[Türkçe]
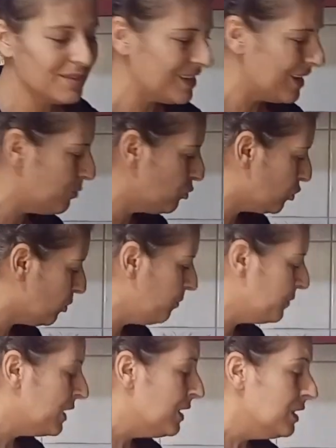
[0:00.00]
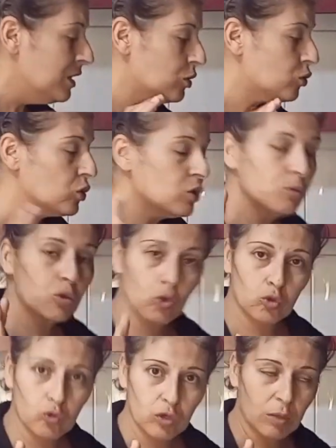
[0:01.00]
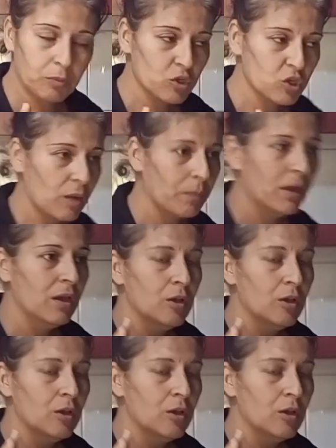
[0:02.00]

sevmiyorum. İlk önce bir sosunu yapacağım.